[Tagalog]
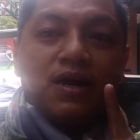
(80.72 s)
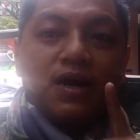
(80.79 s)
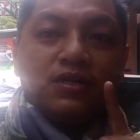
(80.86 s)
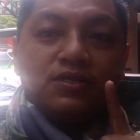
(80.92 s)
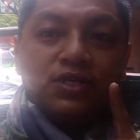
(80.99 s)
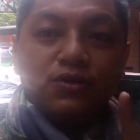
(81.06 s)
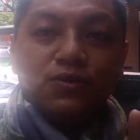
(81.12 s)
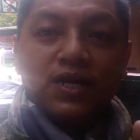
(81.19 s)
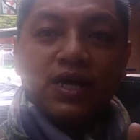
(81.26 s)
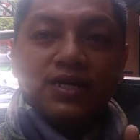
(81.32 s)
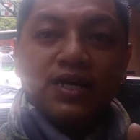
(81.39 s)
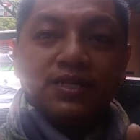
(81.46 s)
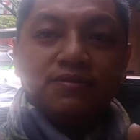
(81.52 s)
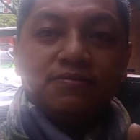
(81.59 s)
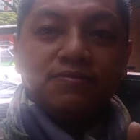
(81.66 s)
at si
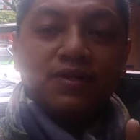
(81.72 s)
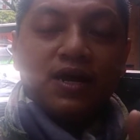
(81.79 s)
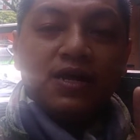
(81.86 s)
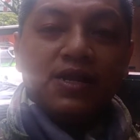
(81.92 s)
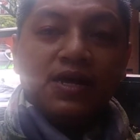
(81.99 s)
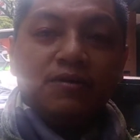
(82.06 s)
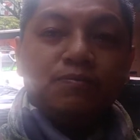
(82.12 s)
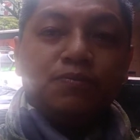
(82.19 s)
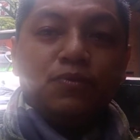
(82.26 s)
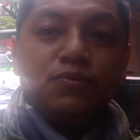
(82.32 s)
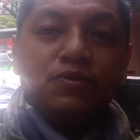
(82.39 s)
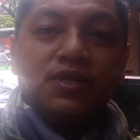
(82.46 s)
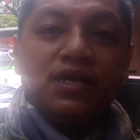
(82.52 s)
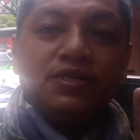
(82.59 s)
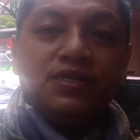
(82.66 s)
Goliath, a 9 foot
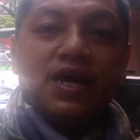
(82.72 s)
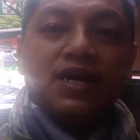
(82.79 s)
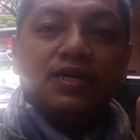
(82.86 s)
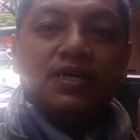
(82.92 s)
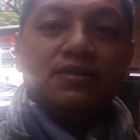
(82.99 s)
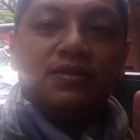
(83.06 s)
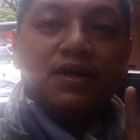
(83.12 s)
9 giant